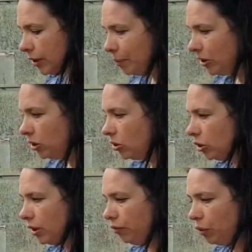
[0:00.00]
Zobaczcie, co
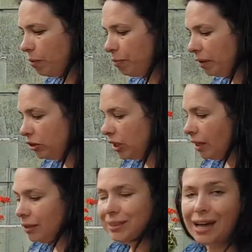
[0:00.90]
zostawiłam. Wprawdzie
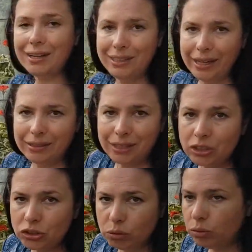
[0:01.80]
dalie
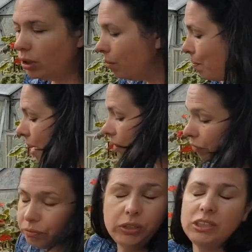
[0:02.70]
też są, e, ma,
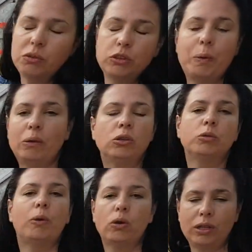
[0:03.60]
nie są zupełnie
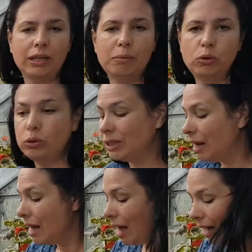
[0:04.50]
odporne na mróz,
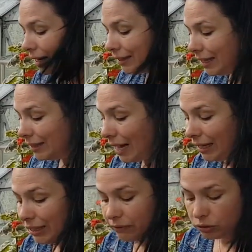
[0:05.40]
ale te
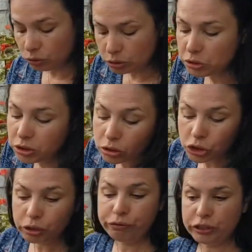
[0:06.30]
dalie, w związku z tym, że są
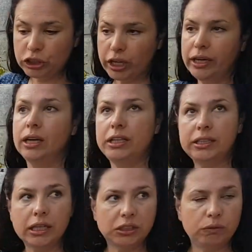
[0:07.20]
troszkę wyżej,
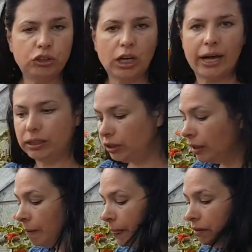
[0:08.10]
jednak są w szklarni,
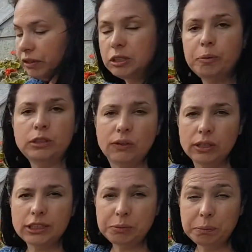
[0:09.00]
więc
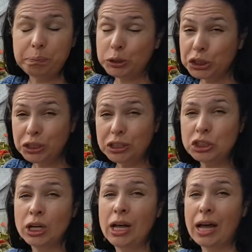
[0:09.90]
pozwolę sobie
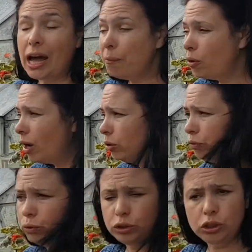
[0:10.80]
przykryć albo
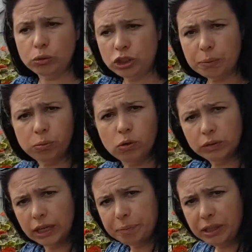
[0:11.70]
agrowłókniną ciepłą,
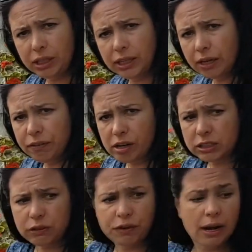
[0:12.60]
na lepiej kilka
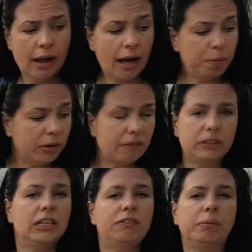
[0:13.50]
warstw, albo
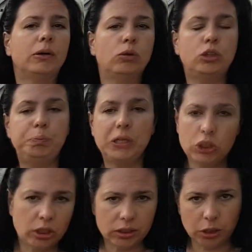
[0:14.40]
nawet, nie wiem, jakąś
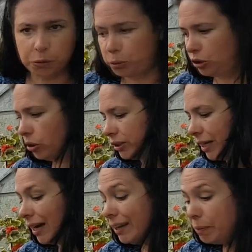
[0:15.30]
pierzynę z domu
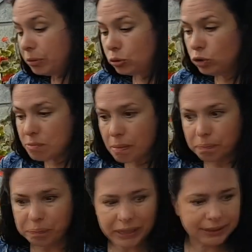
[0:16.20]
przyniosę, ale ja po prostu nie
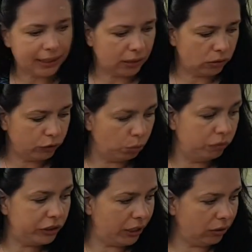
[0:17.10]
mam miejsca na to w domu,
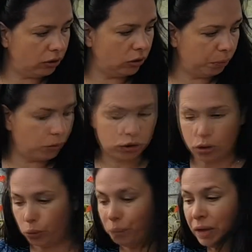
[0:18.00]
wiecie, jak to jest o tej porze
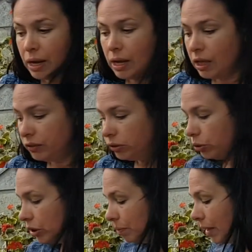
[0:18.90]
roku. W związku
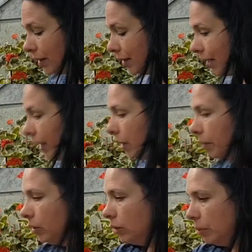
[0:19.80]
z tym te dalie
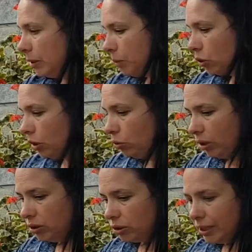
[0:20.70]
będą zabezpieczone i
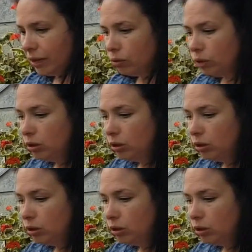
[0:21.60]
tutaj zostaną.